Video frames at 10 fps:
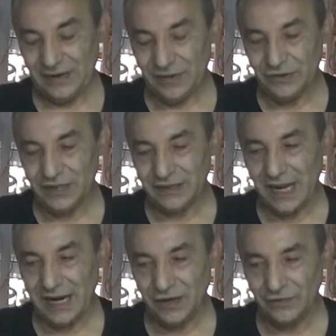quando si
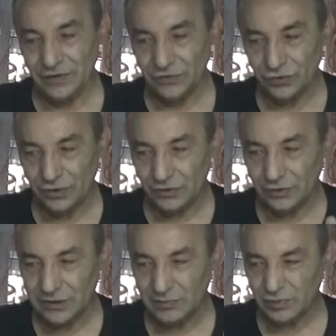attaccano viene su
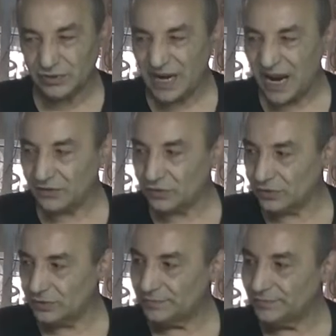quell'odore di
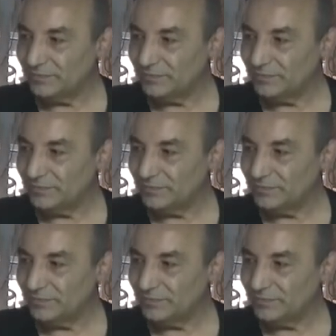bruciato,